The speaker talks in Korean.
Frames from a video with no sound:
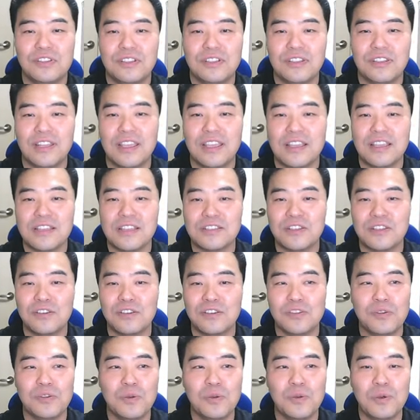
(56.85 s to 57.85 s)
네,
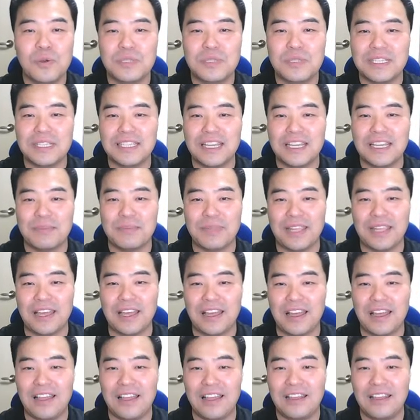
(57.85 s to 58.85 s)
서울로
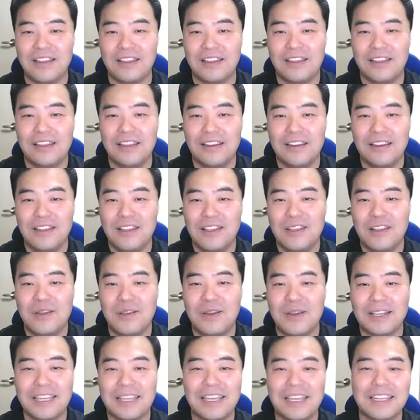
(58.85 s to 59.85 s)
찾아갑니다.
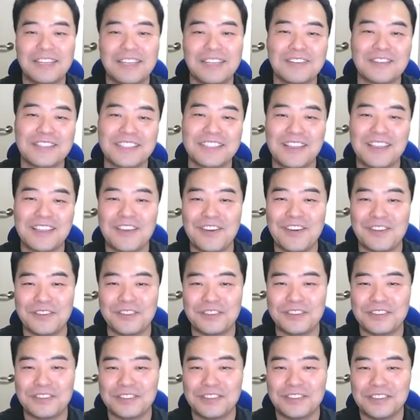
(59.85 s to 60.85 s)
확대가 되고
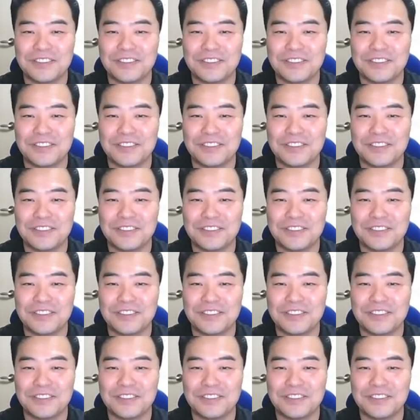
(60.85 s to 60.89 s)
있어요.